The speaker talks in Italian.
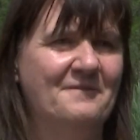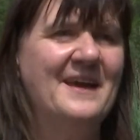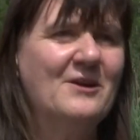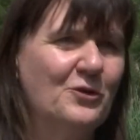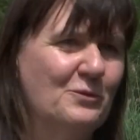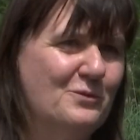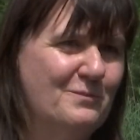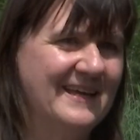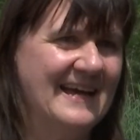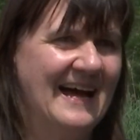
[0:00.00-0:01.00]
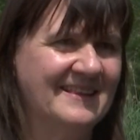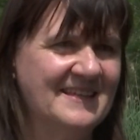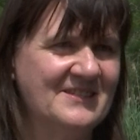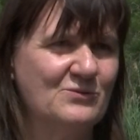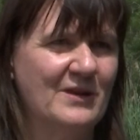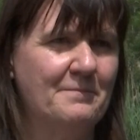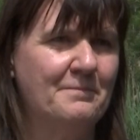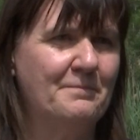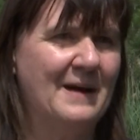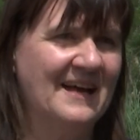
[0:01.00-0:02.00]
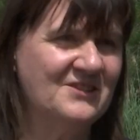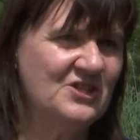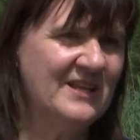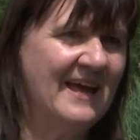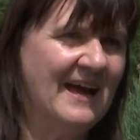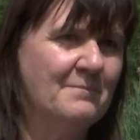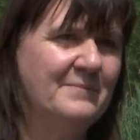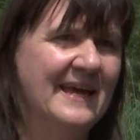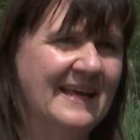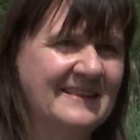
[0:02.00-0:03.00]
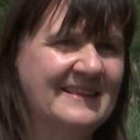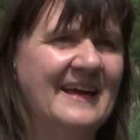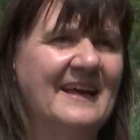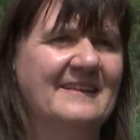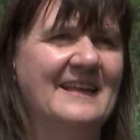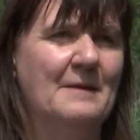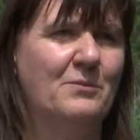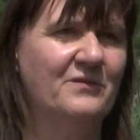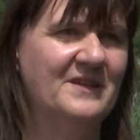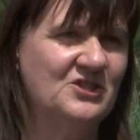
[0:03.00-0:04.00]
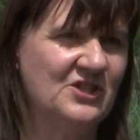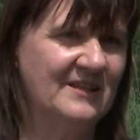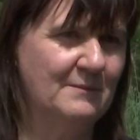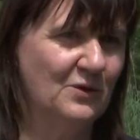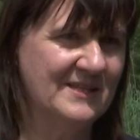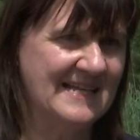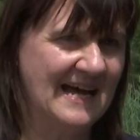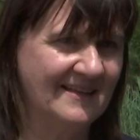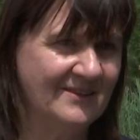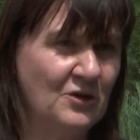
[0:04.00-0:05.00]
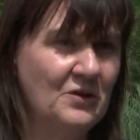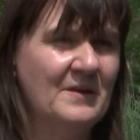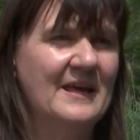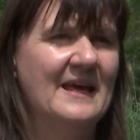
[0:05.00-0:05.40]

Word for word: vengono pubblicati sulle pagine ambiente della provincia di Bolzano